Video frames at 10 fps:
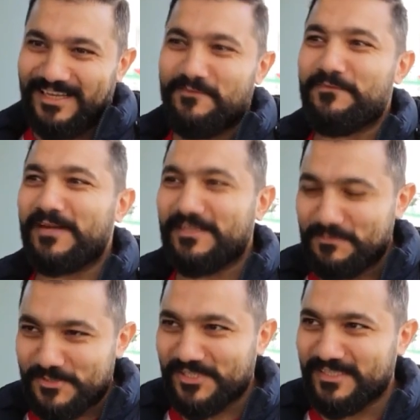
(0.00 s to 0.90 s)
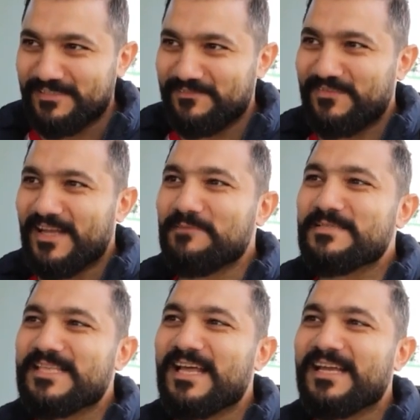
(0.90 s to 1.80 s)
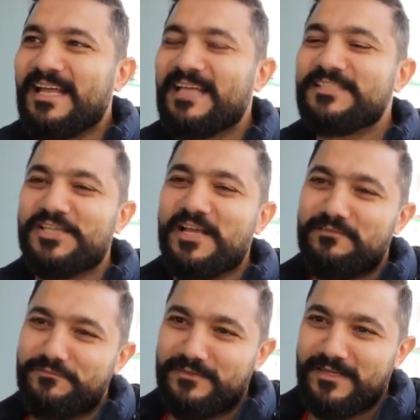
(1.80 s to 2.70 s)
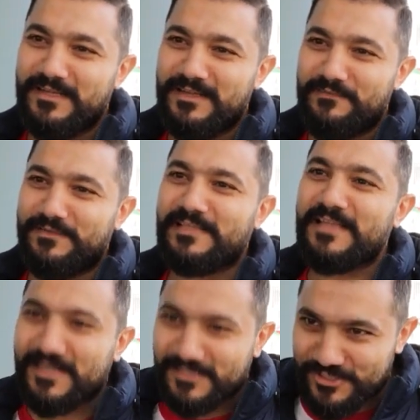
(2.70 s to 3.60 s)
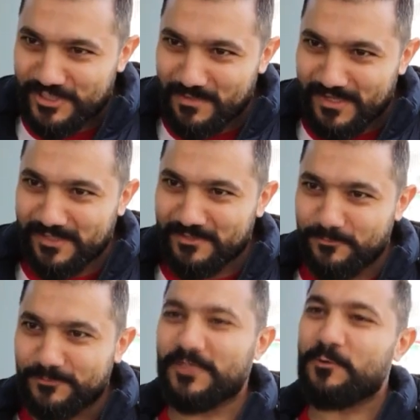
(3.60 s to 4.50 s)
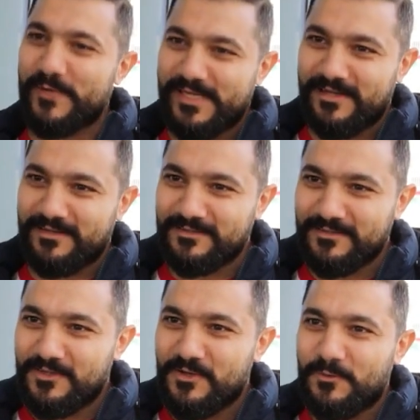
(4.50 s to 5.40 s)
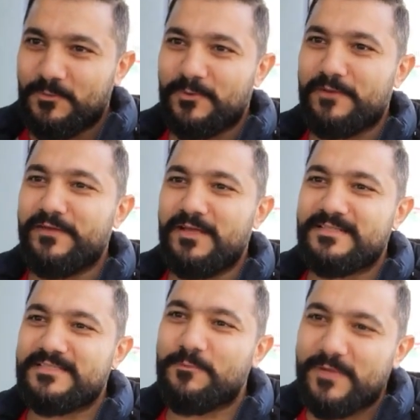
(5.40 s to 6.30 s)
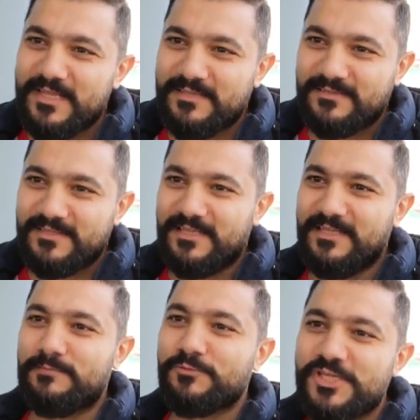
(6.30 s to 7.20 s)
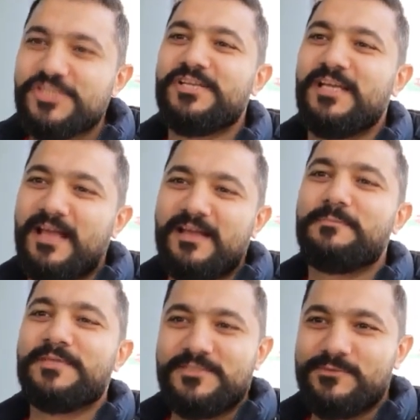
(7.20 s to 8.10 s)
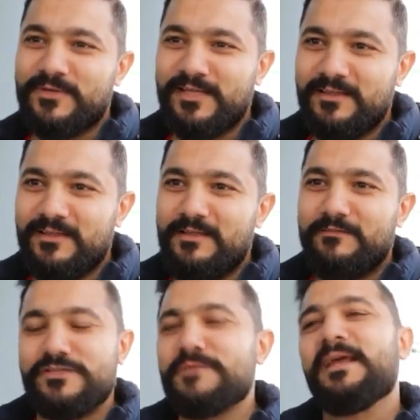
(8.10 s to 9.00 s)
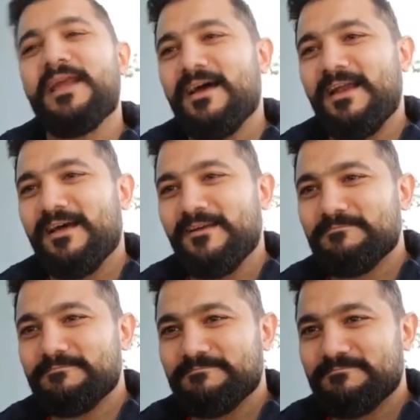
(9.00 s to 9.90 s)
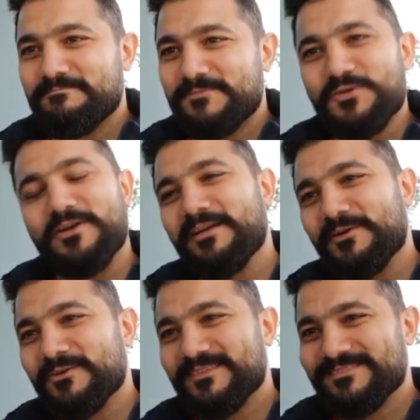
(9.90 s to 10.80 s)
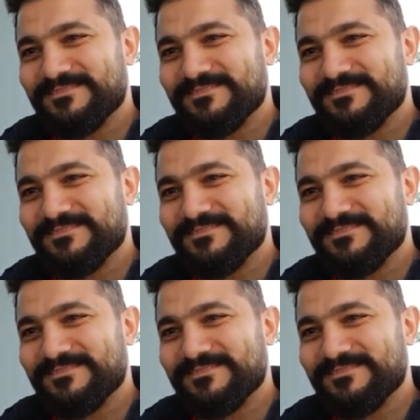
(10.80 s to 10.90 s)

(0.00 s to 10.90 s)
او فريق دمشقي فانا من صغري عندي شغف في اداره الجماهير وتكوينها ورفع سويه المشجع العربي السوري في جميع انحاء العالم شكرا لكم